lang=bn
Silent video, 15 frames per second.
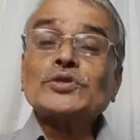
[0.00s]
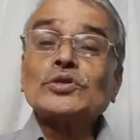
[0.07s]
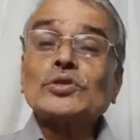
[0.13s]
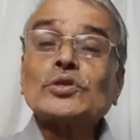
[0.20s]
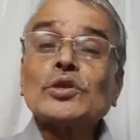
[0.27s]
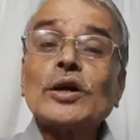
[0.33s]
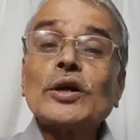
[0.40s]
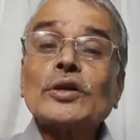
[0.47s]

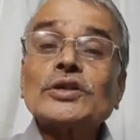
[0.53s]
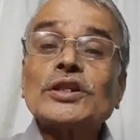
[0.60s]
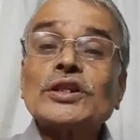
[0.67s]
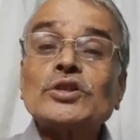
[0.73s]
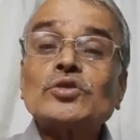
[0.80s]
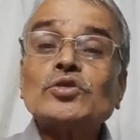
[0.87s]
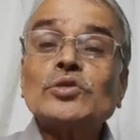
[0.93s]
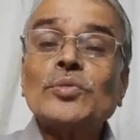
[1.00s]
পর্যন্ত
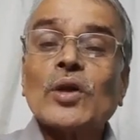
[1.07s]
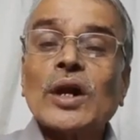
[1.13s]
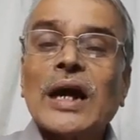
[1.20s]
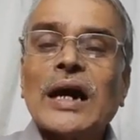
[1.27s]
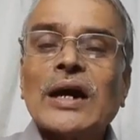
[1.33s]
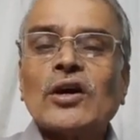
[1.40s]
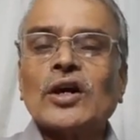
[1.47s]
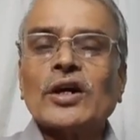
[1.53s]
শিশু
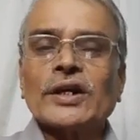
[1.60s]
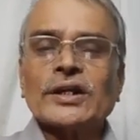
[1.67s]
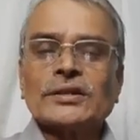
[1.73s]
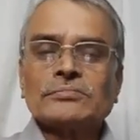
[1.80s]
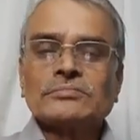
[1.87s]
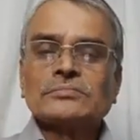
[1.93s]
বলা হয়